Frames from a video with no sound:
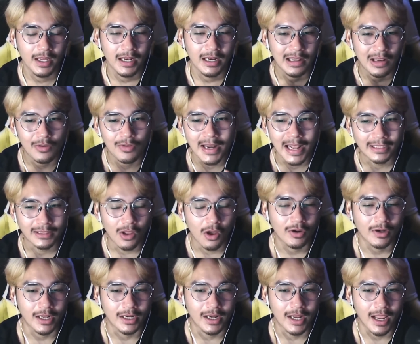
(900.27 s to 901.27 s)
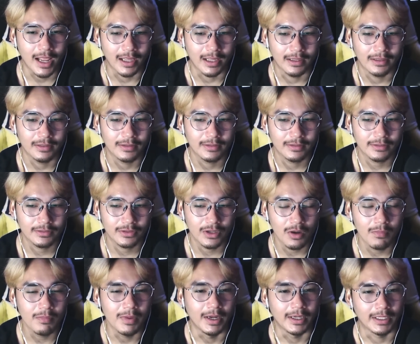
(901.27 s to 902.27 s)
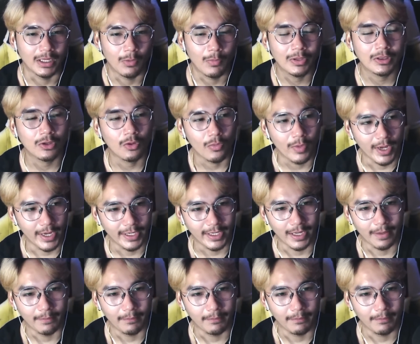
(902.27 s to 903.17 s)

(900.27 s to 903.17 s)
แล้วณตอนนั้นน่ะก็เหมือนกับว่าตัวเองอ่ะ